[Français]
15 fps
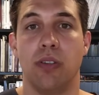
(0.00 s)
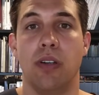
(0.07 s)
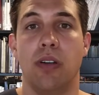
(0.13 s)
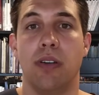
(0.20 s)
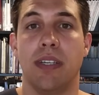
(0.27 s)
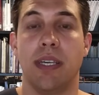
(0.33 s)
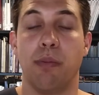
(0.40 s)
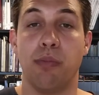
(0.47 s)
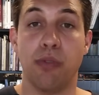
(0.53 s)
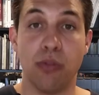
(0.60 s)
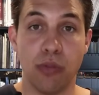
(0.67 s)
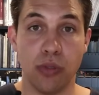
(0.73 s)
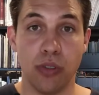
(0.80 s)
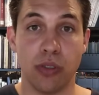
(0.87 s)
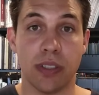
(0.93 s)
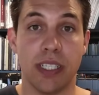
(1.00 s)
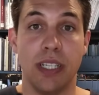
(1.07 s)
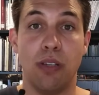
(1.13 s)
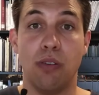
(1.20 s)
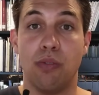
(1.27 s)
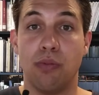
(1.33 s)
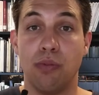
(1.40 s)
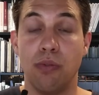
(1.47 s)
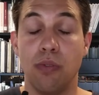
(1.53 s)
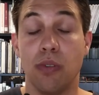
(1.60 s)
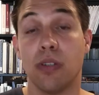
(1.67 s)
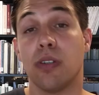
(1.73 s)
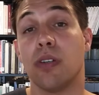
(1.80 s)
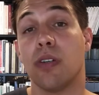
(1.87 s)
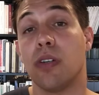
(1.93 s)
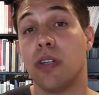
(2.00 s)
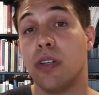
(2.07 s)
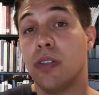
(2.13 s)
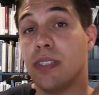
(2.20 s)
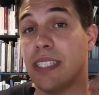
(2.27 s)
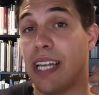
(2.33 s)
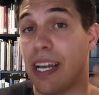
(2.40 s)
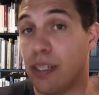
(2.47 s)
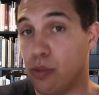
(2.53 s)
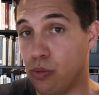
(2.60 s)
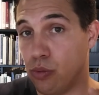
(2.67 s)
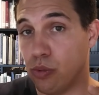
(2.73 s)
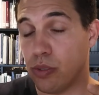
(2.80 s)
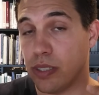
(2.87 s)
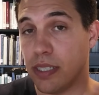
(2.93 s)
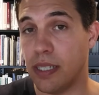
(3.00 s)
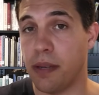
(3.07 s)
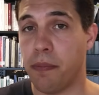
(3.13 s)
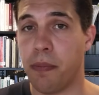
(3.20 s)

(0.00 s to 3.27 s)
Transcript: euh, il y a beaucoup de gens qui le font que ça a du succès